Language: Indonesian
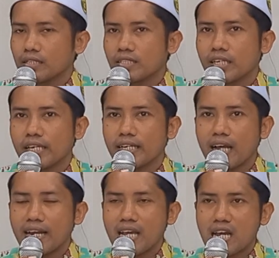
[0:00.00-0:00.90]

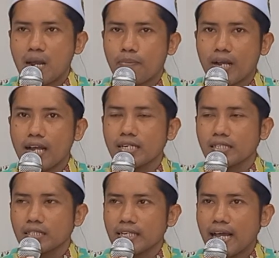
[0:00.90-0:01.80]
sehingga
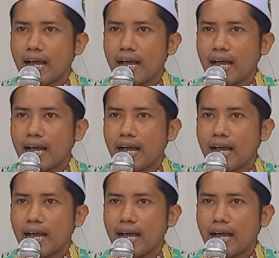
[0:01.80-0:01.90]
diharapkan di